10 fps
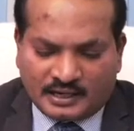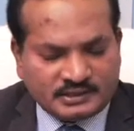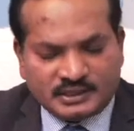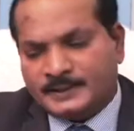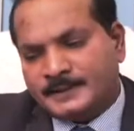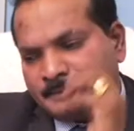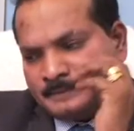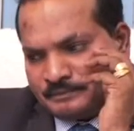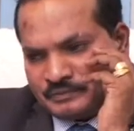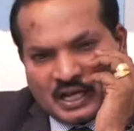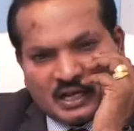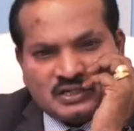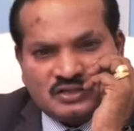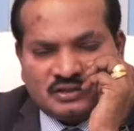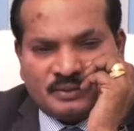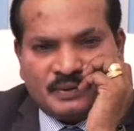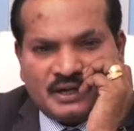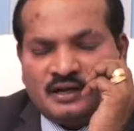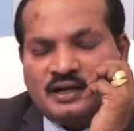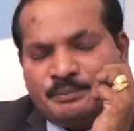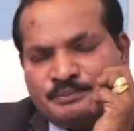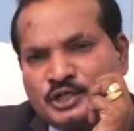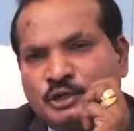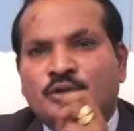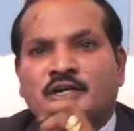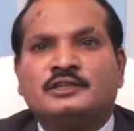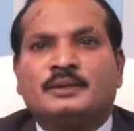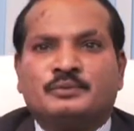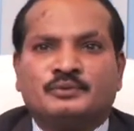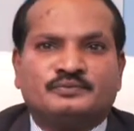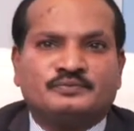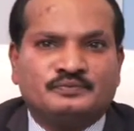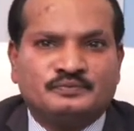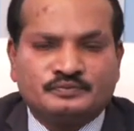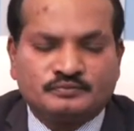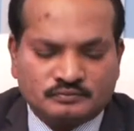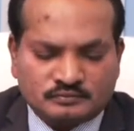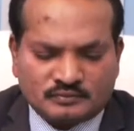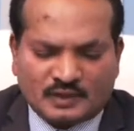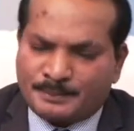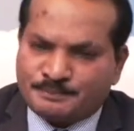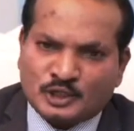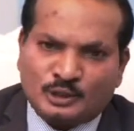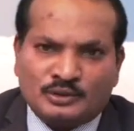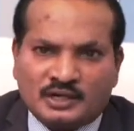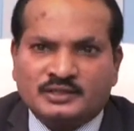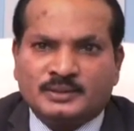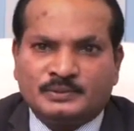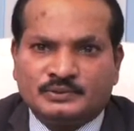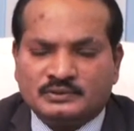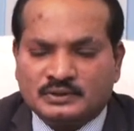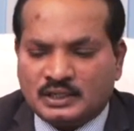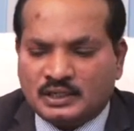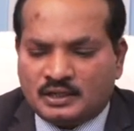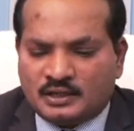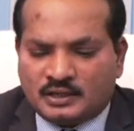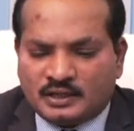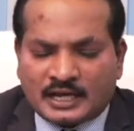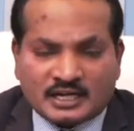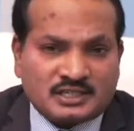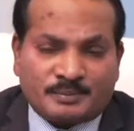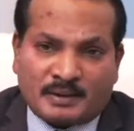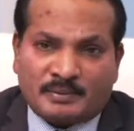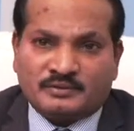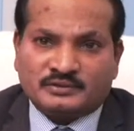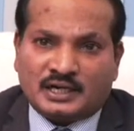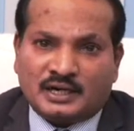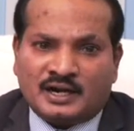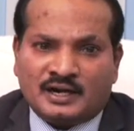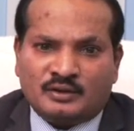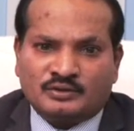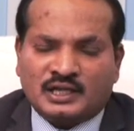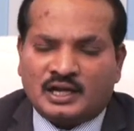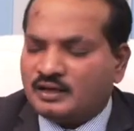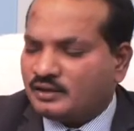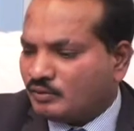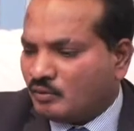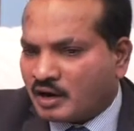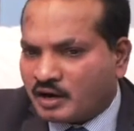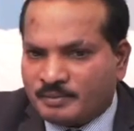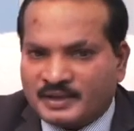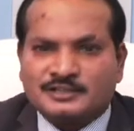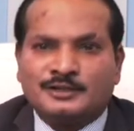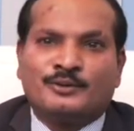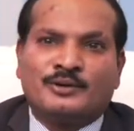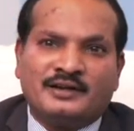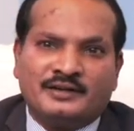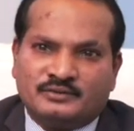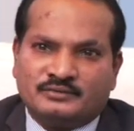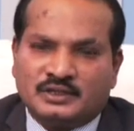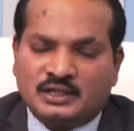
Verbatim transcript: అయితే అరెస్టు తప్ప అబ్సల్యూట్లీ తప్పు అబ్సల్యూట్లీ తప్పు ఈ అరెస్టు ప్రభావం తెలంగాణలో ఉందా ఒక్క పర్సెంట్ కూడా లేదు